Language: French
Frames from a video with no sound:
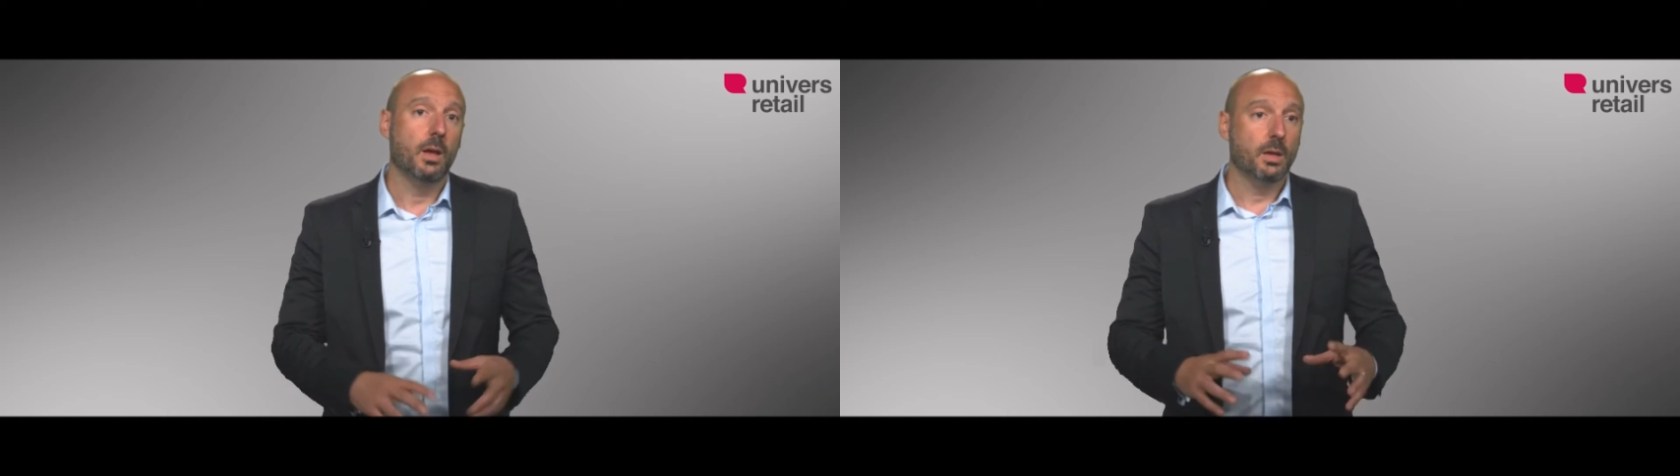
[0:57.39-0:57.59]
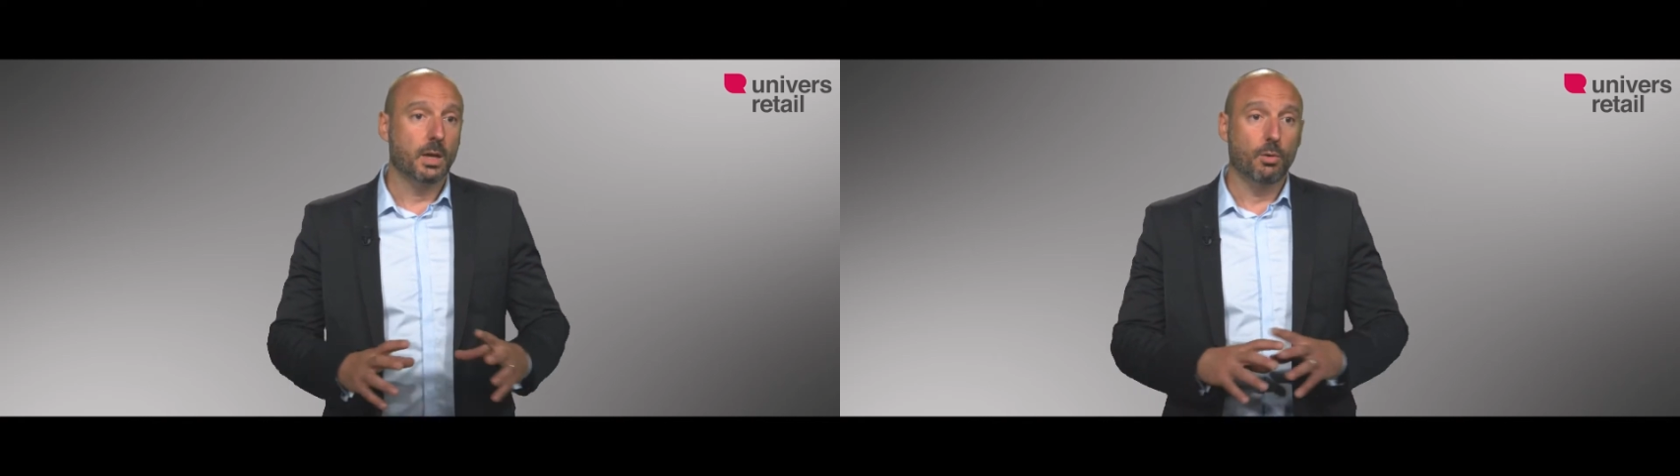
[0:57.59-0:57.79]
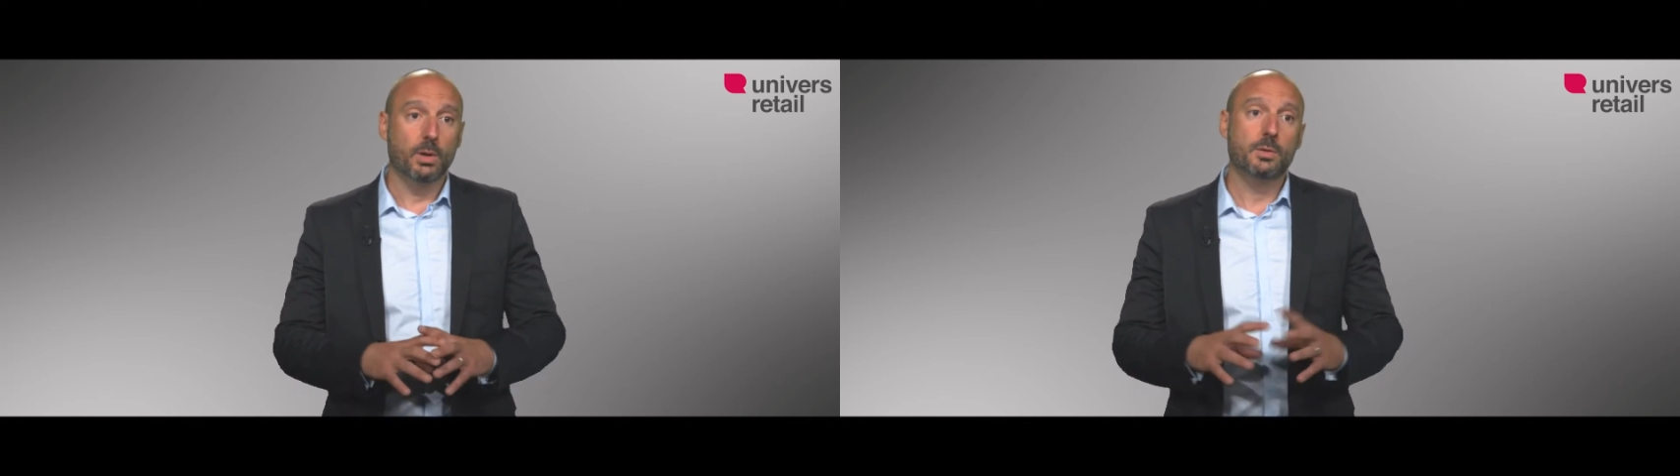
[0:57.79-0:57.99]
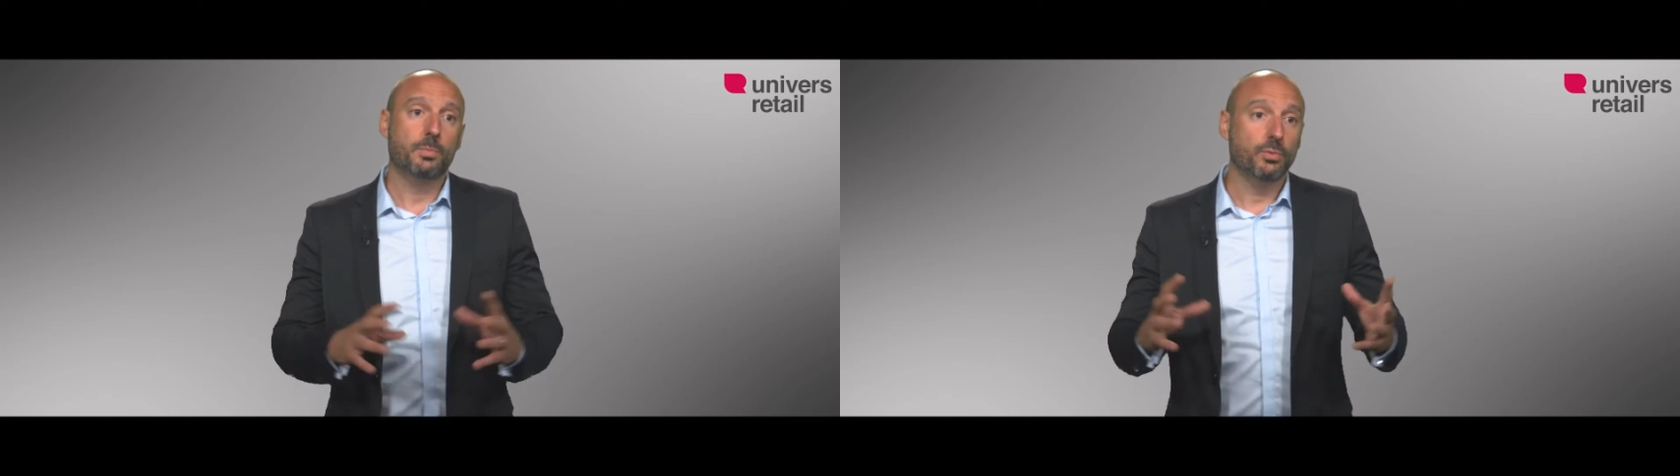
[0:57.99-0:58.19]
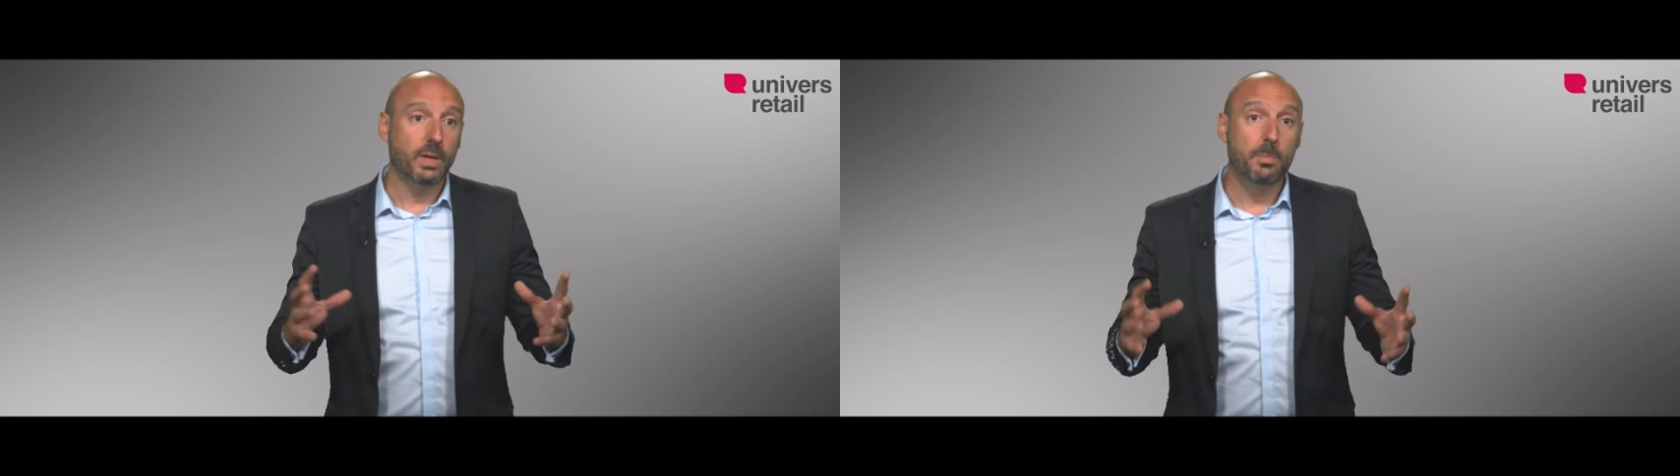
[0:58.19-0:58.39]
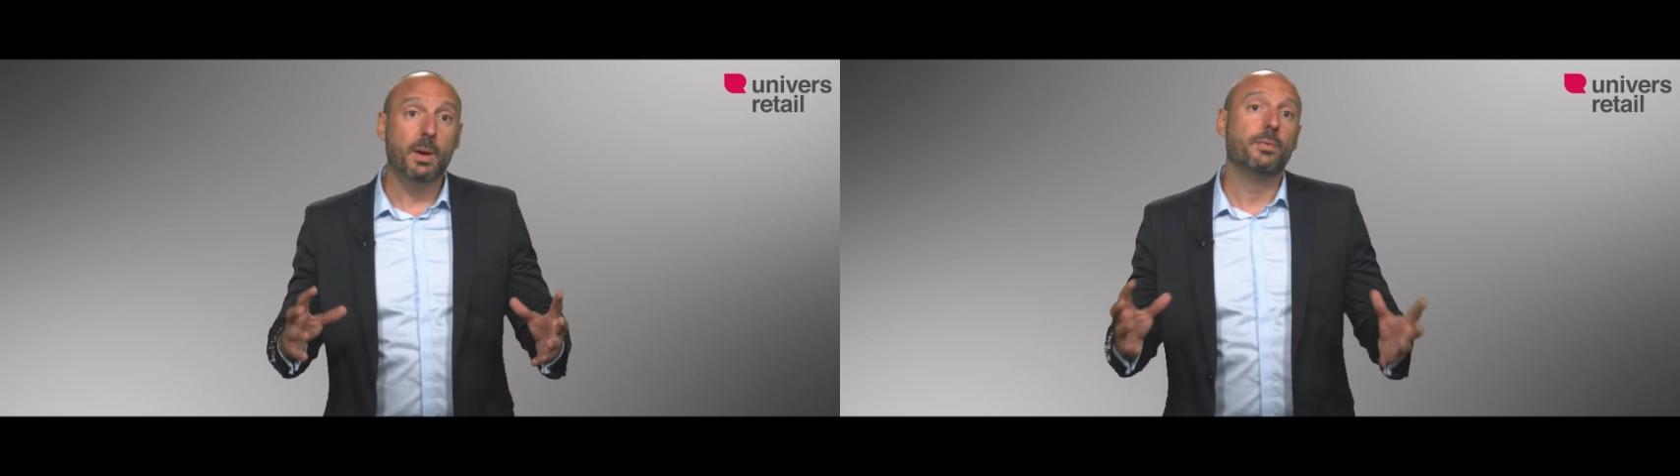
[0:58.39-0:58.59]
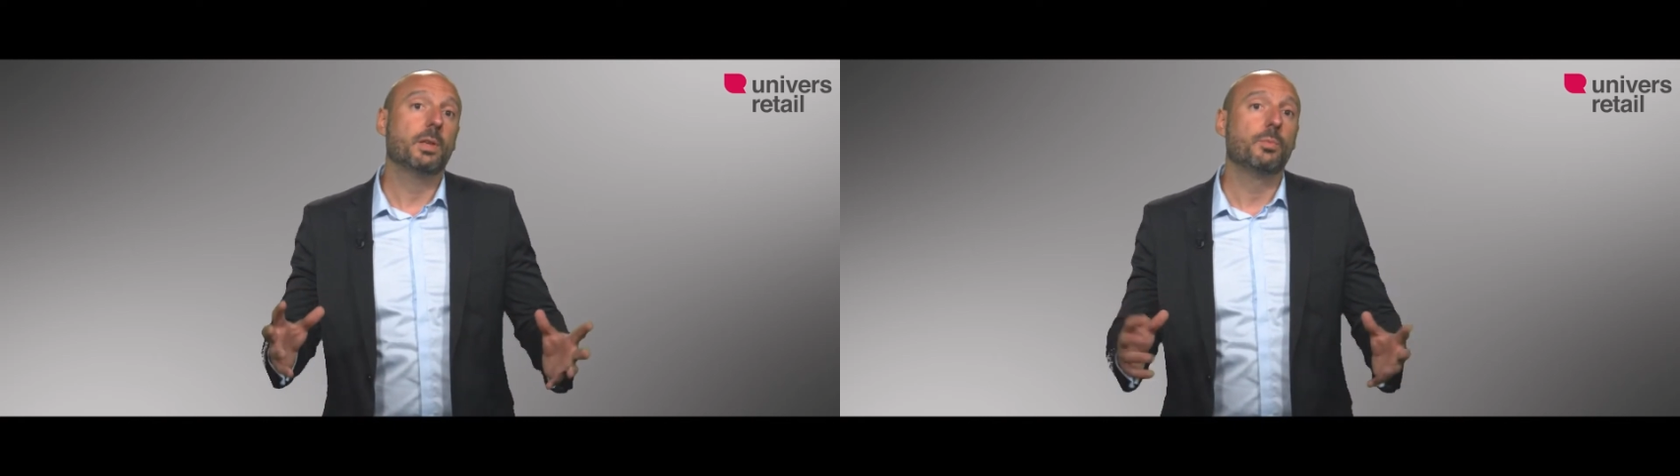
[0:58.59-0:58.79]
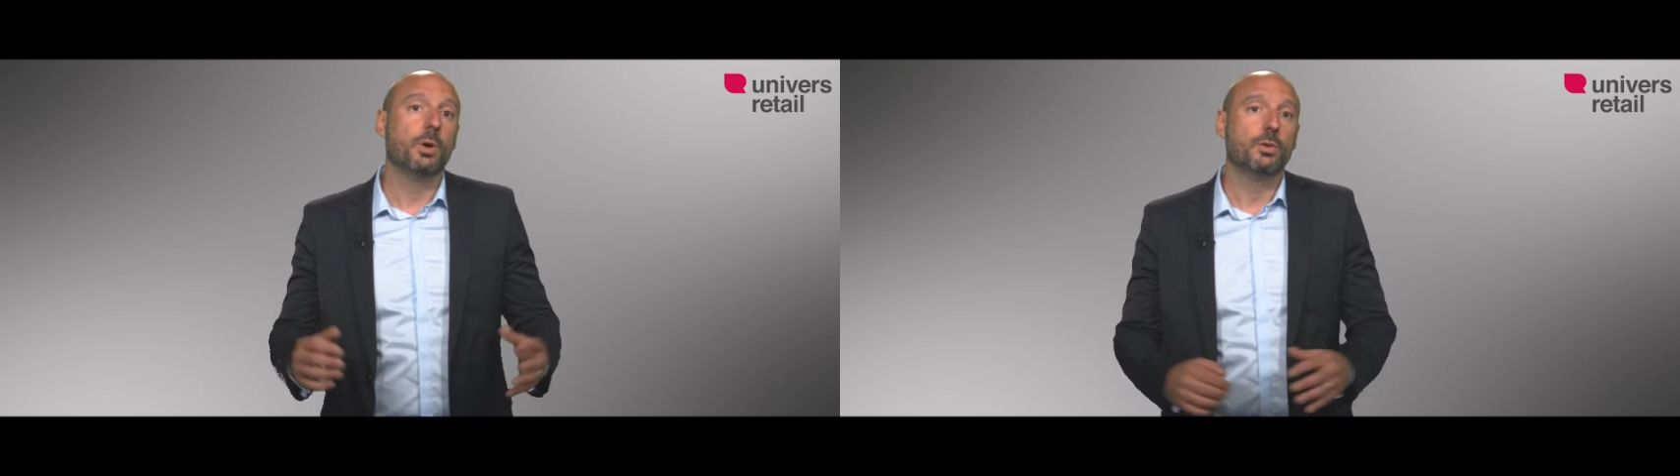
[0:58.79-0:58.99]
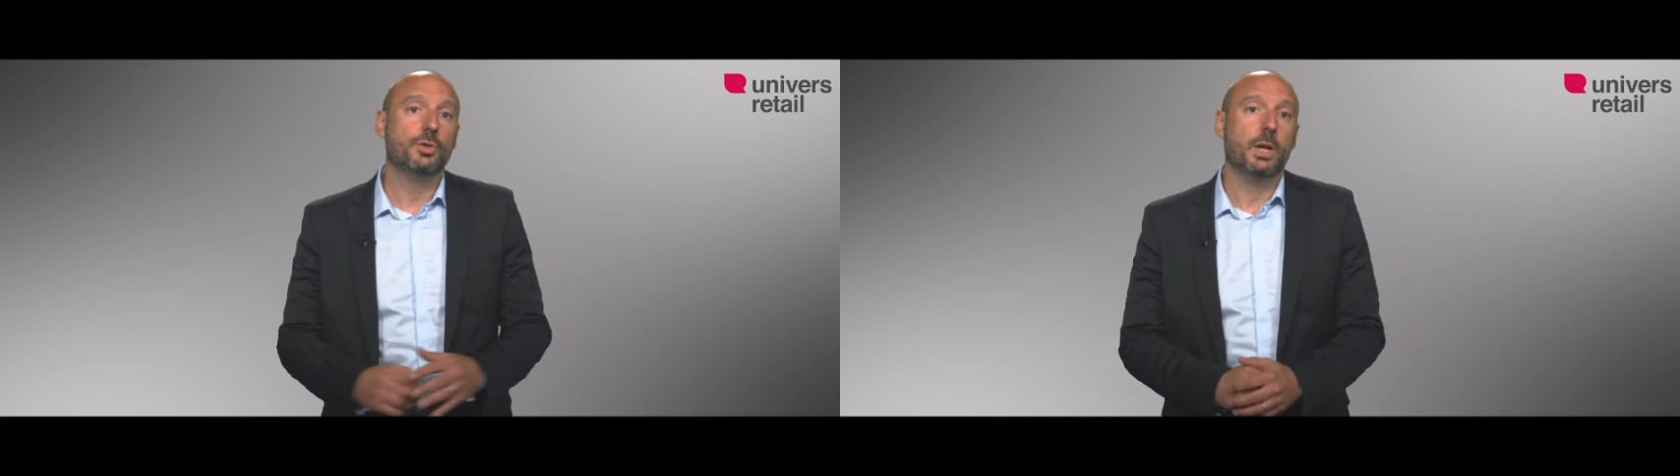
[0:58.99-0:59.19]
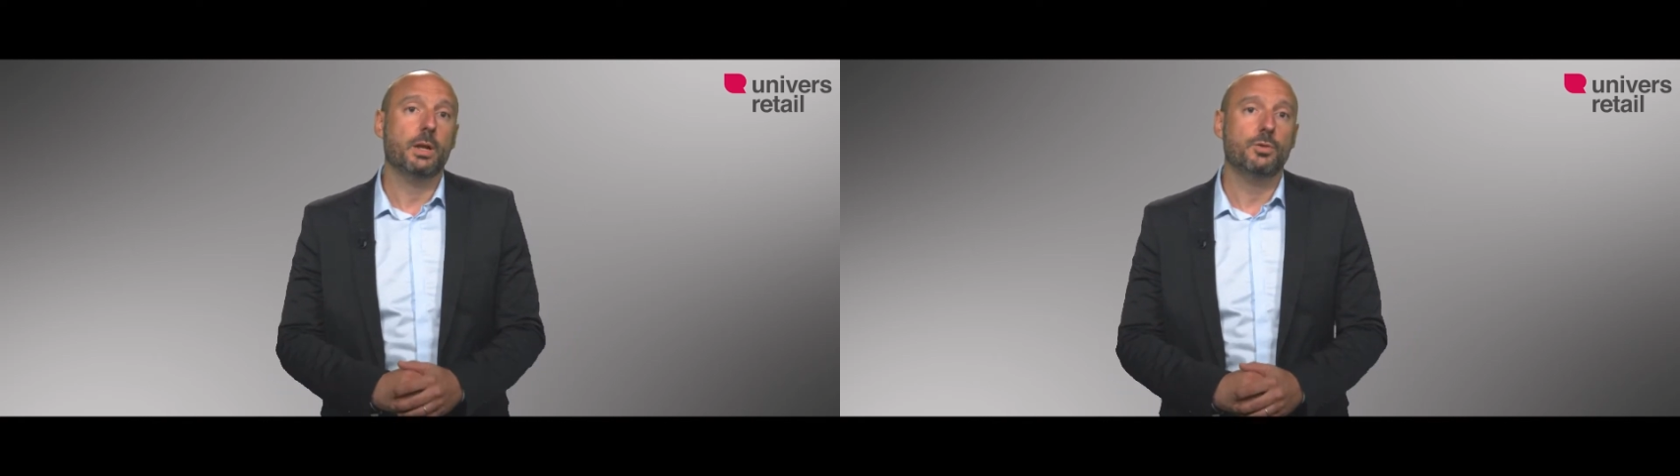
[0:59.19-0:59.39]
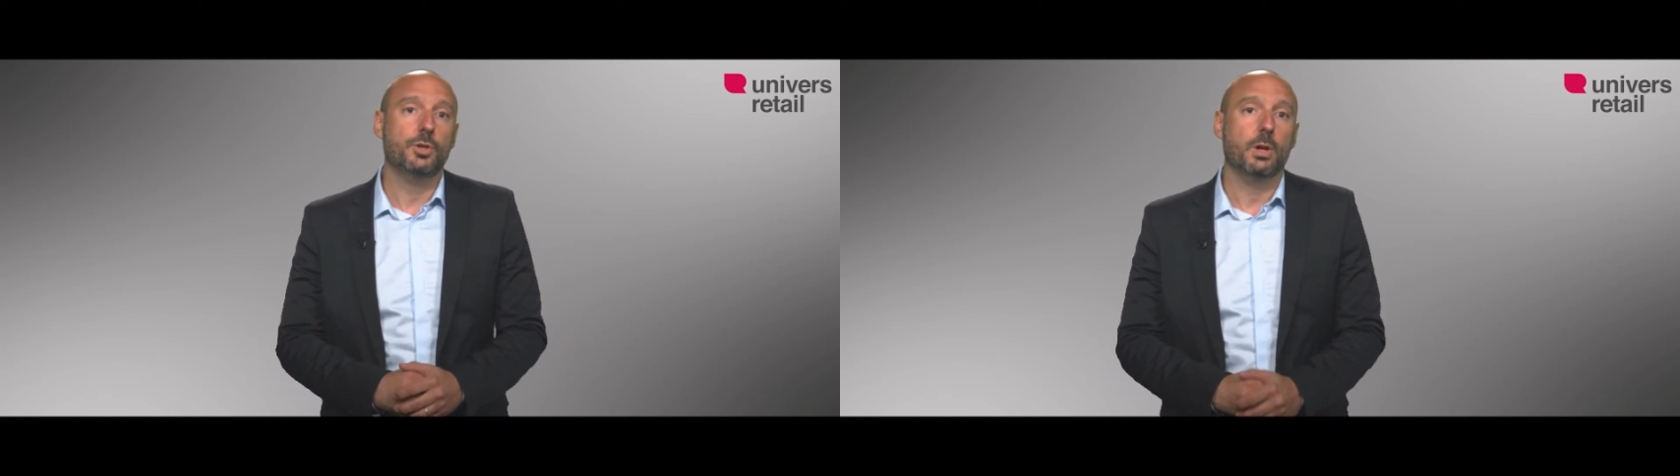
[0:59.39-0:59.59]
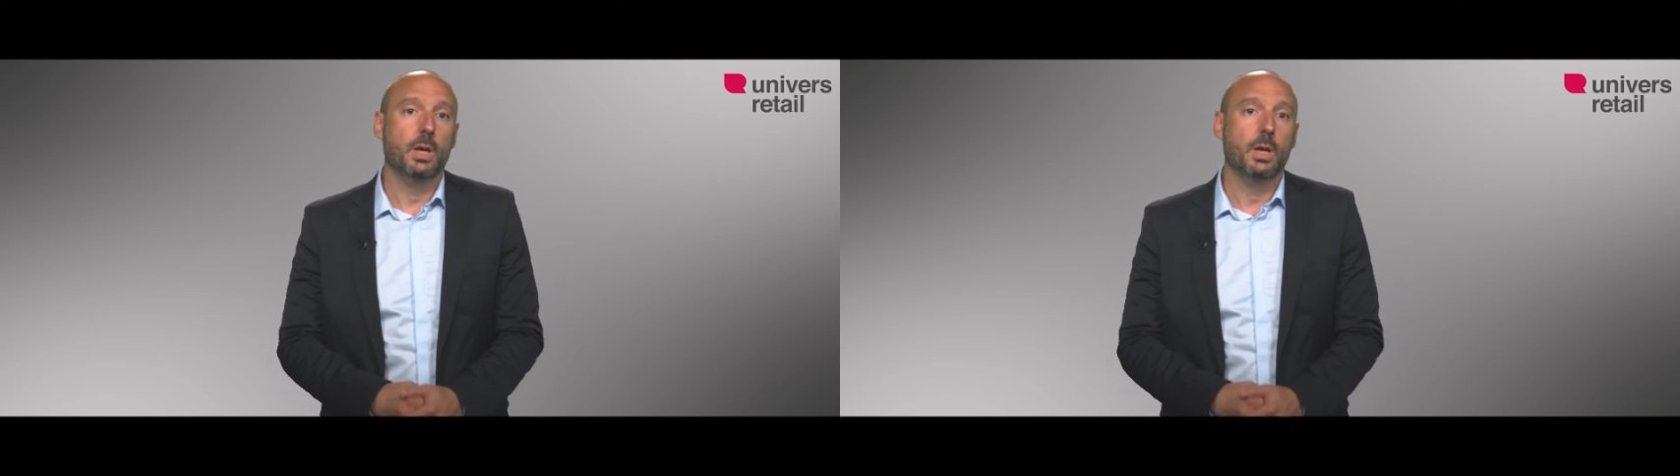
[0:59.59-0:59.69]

qui correspondaient parfaitement à notre challenge,